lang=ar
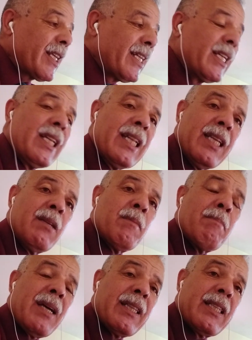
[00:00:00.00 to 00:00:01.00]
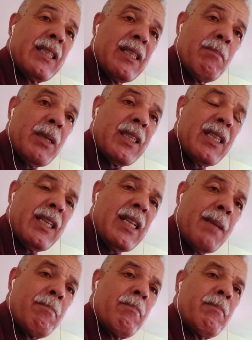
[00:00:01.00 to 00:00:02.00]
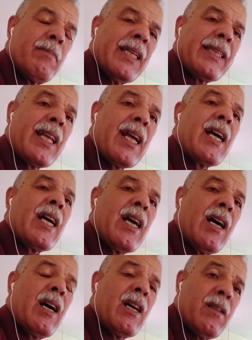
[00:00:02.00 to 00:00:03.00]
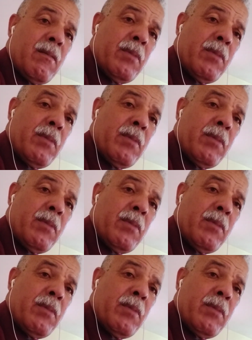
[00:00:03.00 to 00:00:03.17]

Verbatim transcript: اللي ما لم يترقى